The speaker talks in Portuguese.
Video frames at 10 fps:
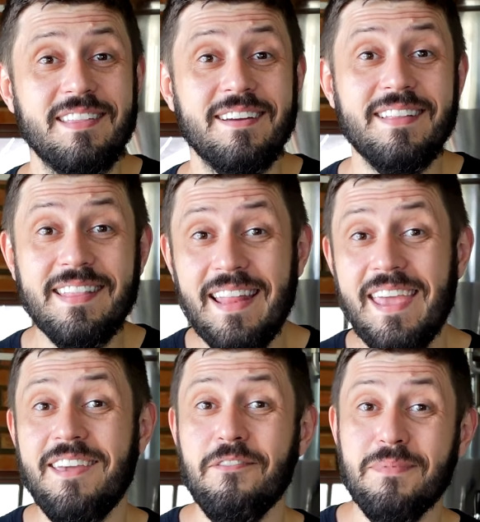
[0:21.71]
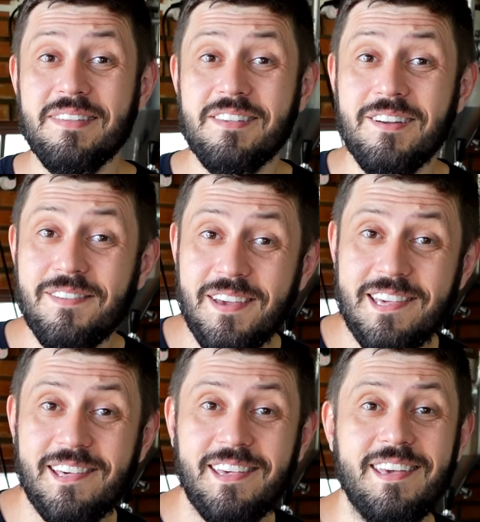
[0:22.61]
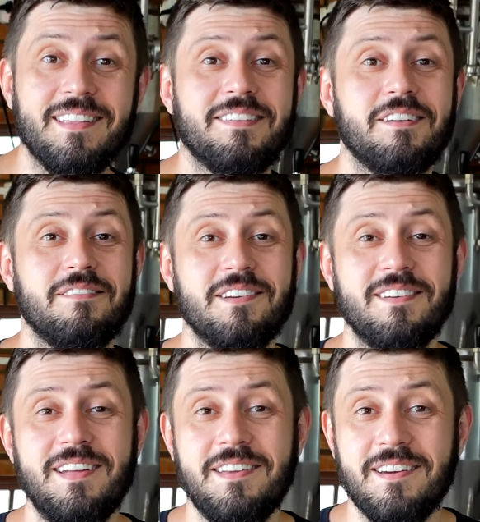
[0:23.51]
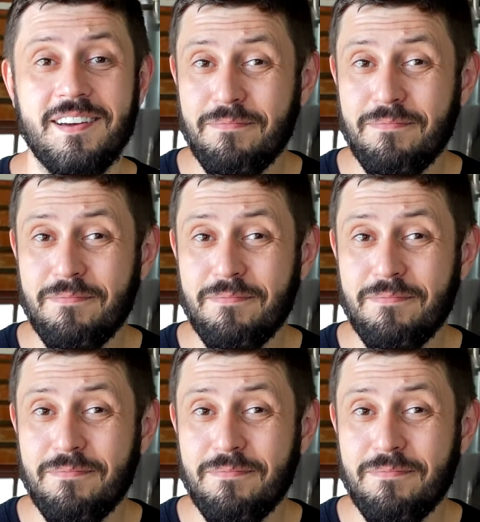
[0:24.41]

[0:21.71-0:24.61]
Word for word: ter nenhuma cerveja aqui na cervejaria.